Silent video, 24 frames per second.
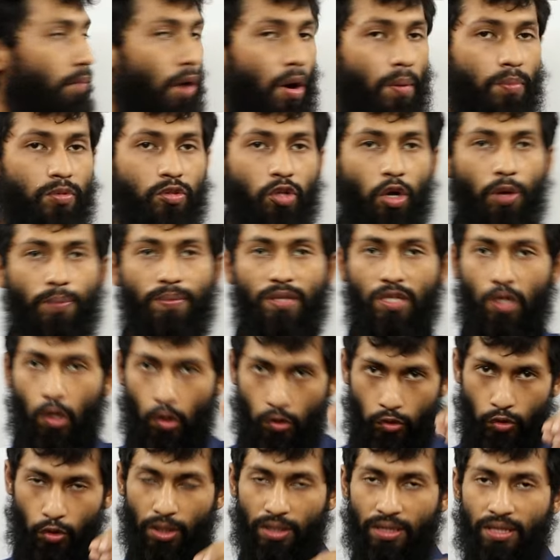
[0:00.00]
বব শব্দের
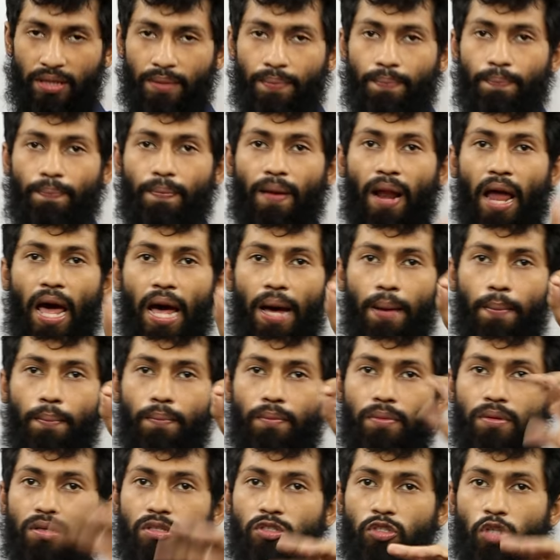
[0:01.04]
অর্থ আছে প্লাম
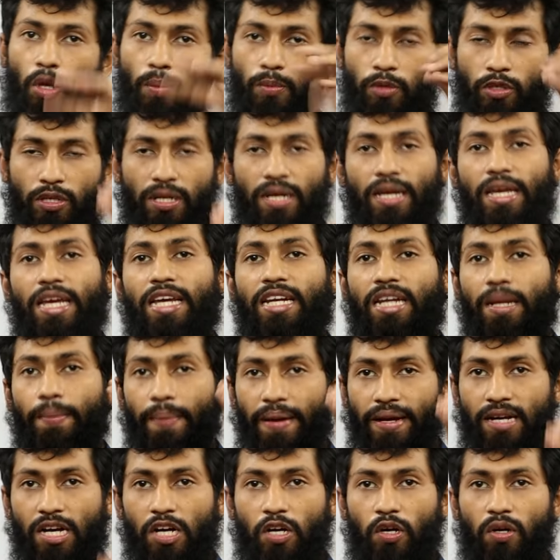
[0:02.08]
শব্দটা এটা
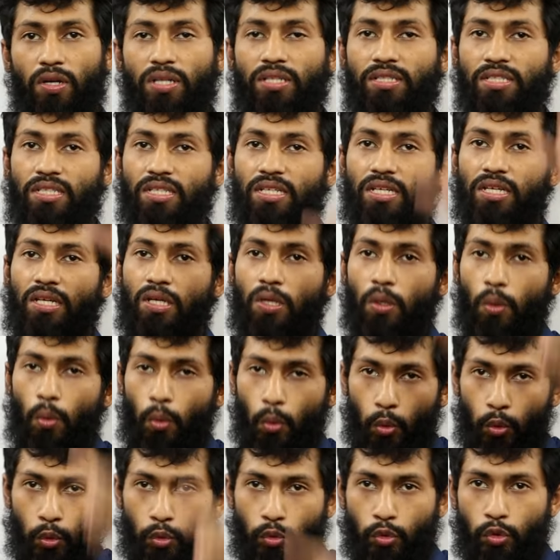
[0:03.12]
ব্যাখ্যা করে যে
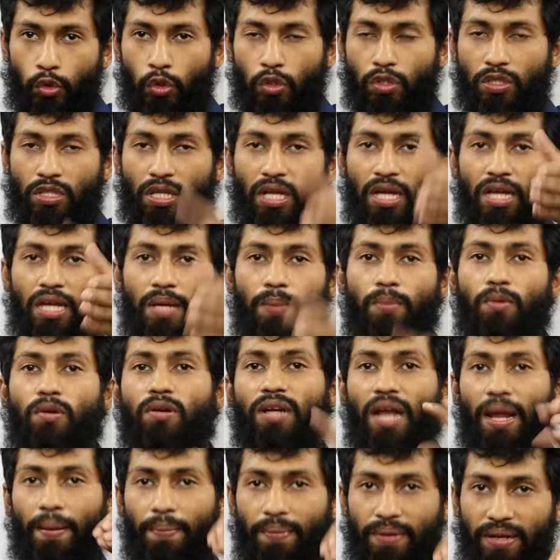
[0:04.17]
উচ্চতা এবং
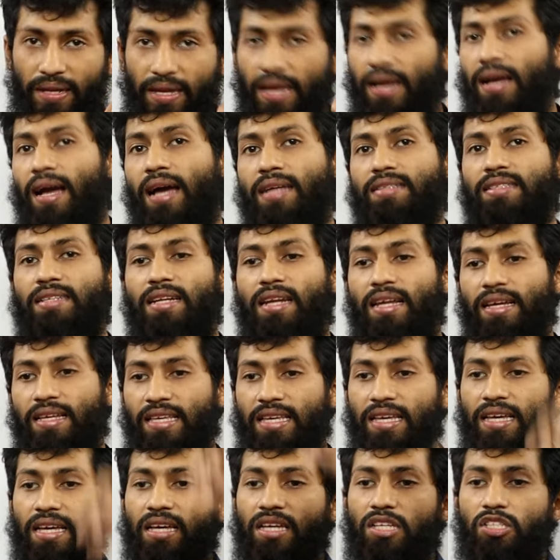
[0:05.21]
গ্র্যাভিটিকে কাজে
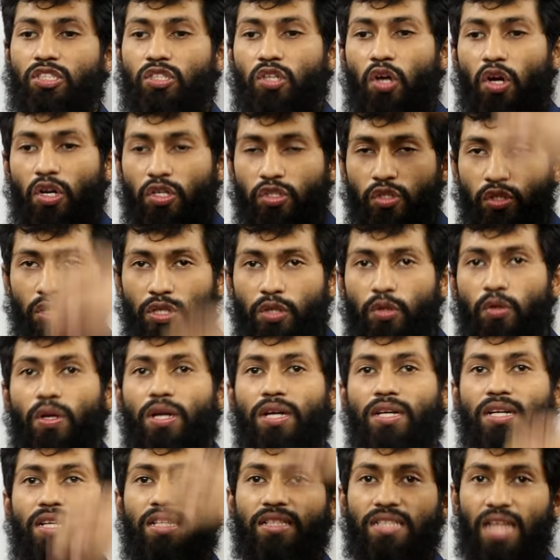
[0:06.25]
লাগিয়ে সরাসরি কোনো
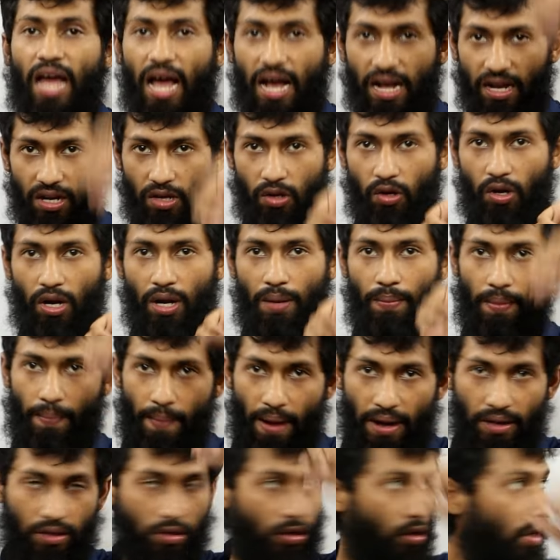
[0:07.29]
একটা দাগ করা বা
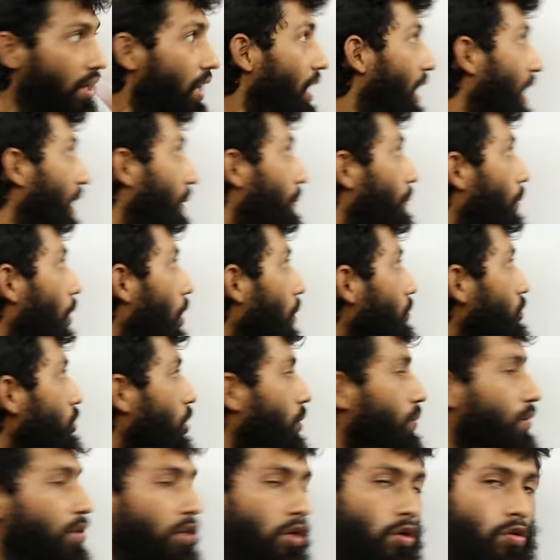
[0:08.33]
মার্ক করা আর বব
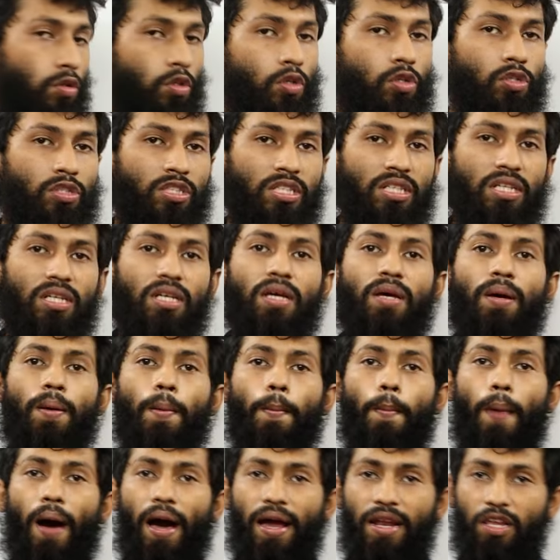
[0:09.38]
শব্দের অর্থ হচ্ছে
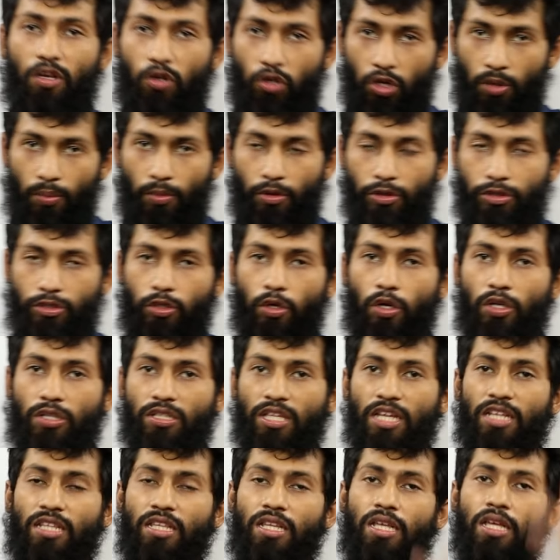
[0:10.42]
ভারী কোনো বস্তু
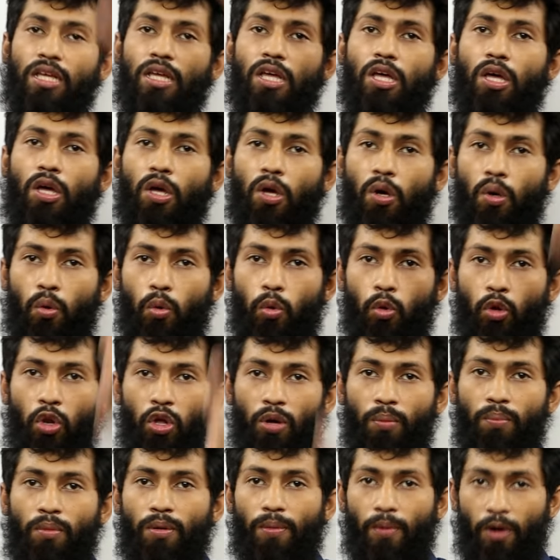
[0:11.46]
অর্থাৎ
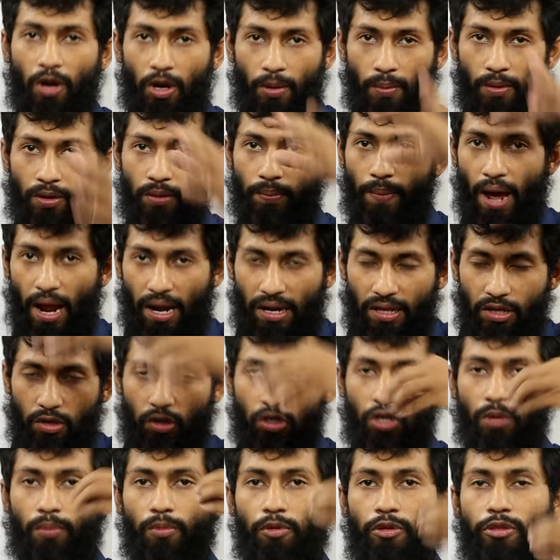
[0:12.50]
উলম্ব বরাবর ভারী
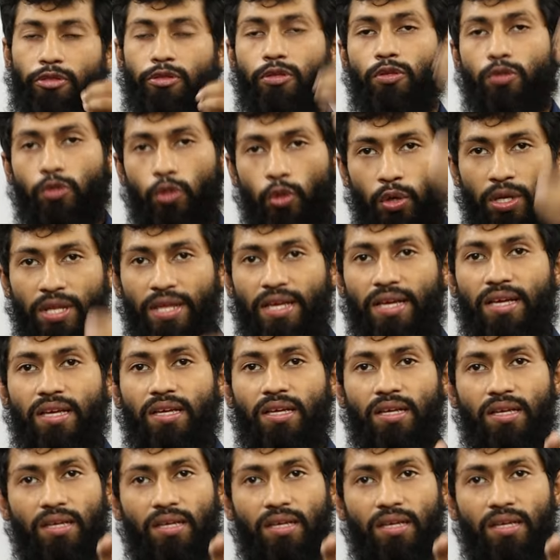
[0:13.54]
কোনো বস্তু ঝুলিয়ে